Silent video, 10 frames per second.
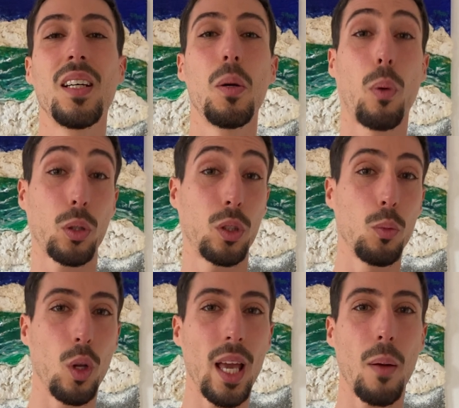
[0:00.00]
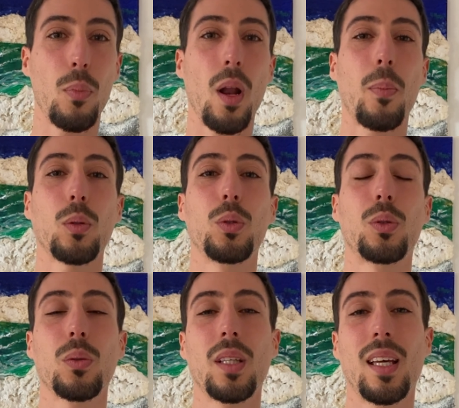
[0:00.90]
pour stimuler un peu la
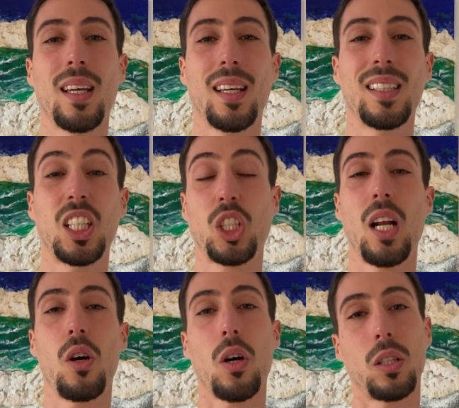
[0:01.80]
production des, chaleurs.